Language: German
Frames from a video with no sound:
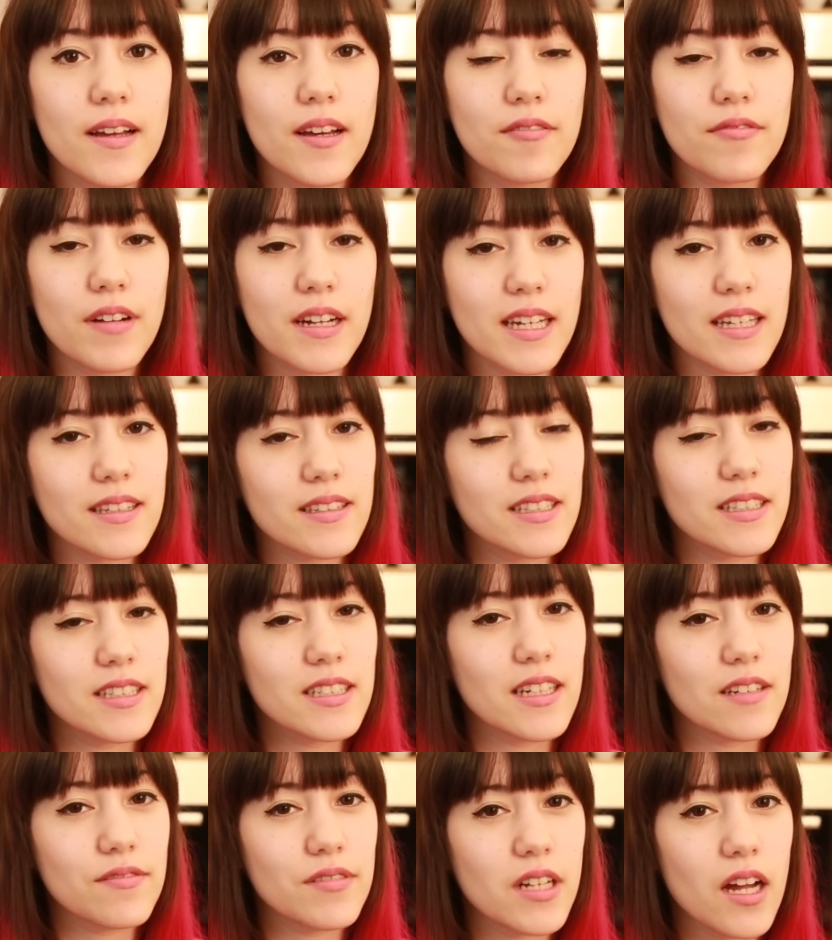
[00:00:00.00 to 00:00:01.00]
äh, vergesst nicht,
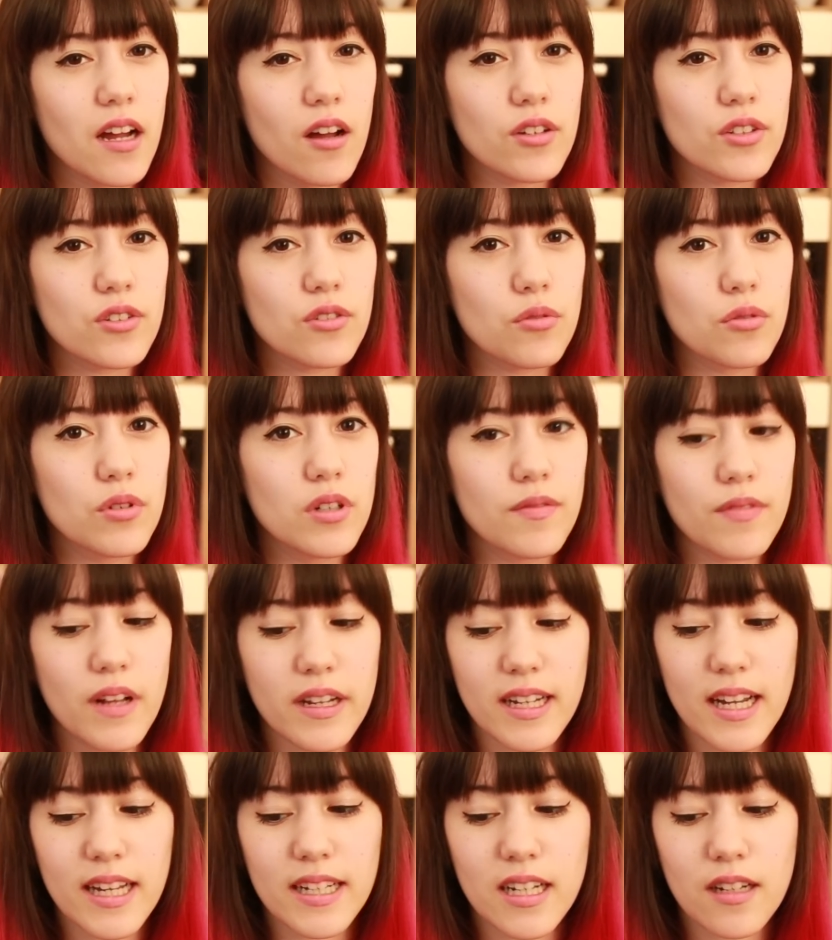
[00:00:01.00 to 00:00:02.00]
die dann wieder rauszuholen,
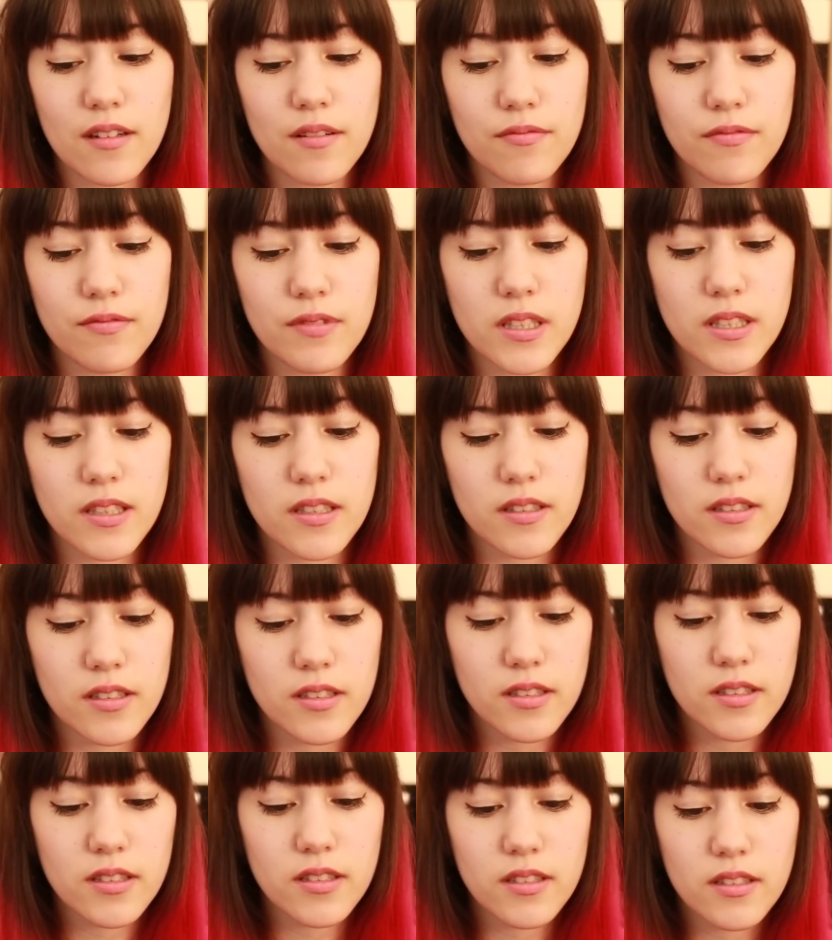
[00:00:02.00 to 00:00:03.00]
weil keiner will
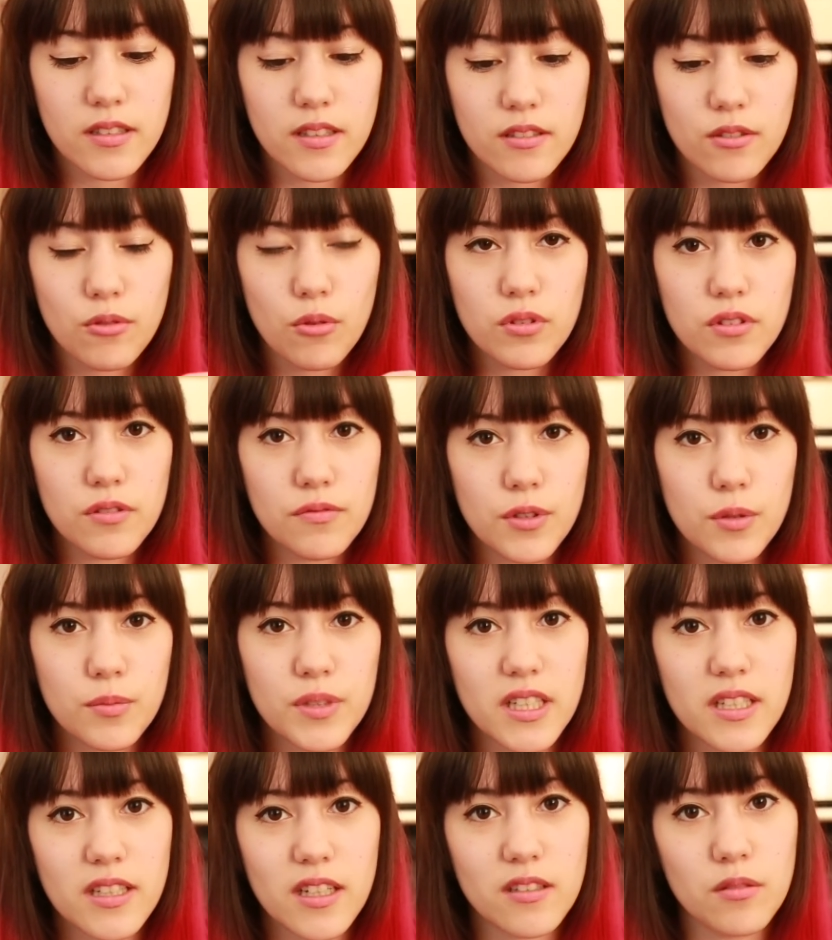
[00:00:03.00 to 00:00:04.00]
das große
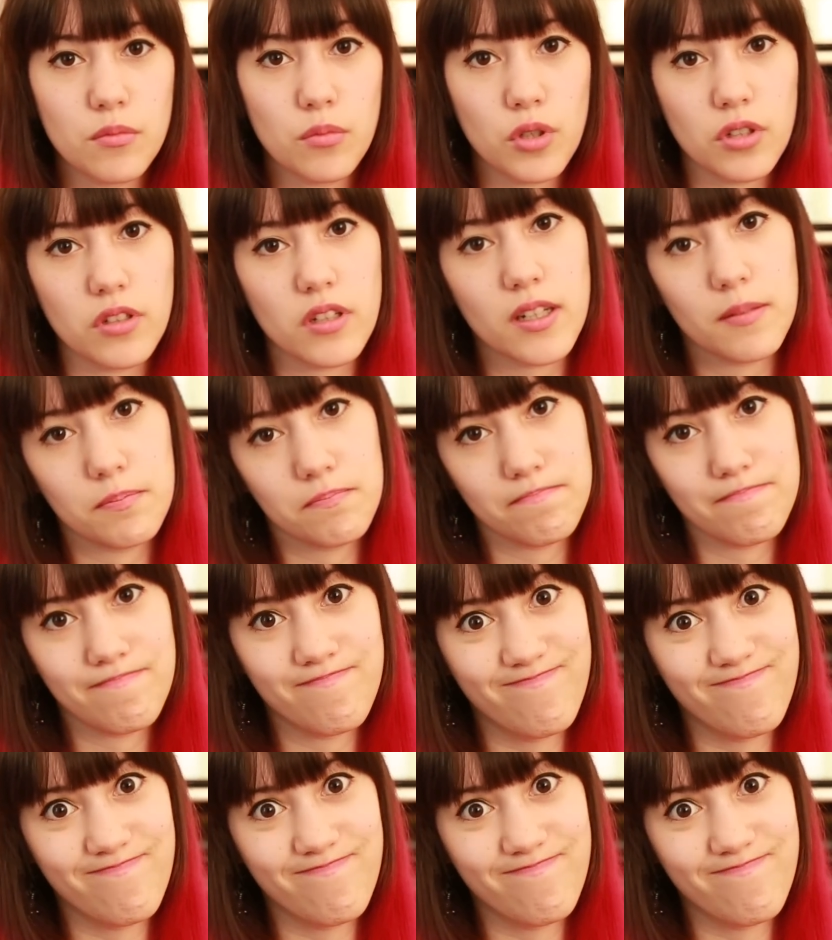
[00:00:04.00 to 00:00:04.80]
Würmchen dann im Mund haben.